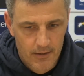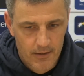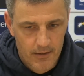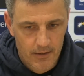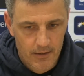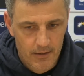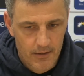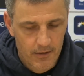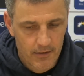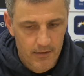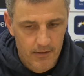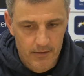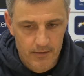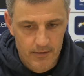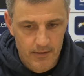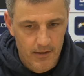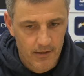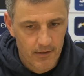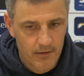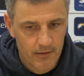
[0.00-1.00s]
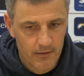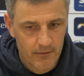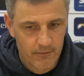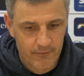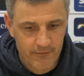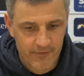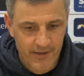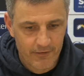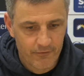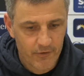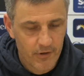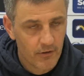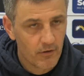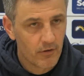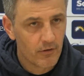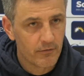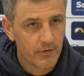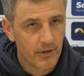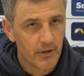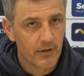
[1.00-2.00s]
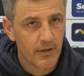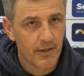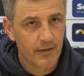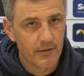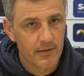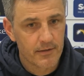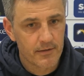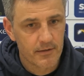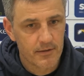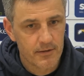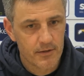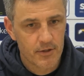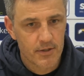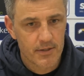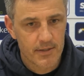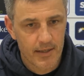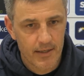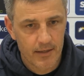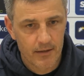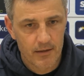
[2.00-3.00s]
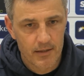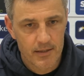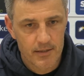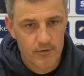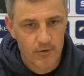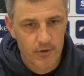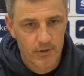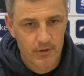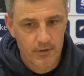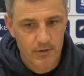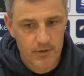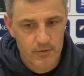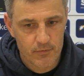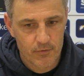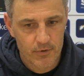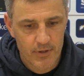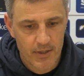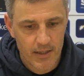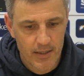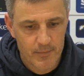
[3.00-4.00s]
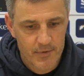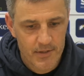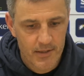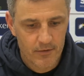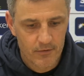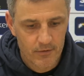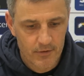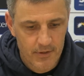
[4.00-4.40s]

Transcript: äh, da werden wir auch wieder ein anderes Gesicht zeigen als heute in der zweiten Halbzeit.